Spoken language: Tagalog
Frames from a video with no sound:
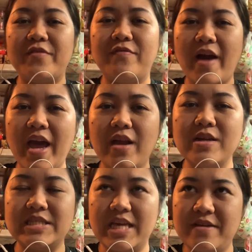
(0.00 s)

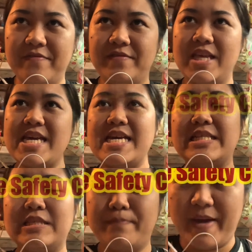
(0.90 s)
fire safety
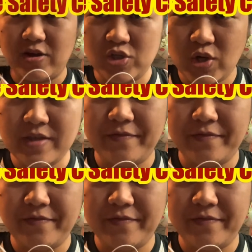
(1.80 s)
inspection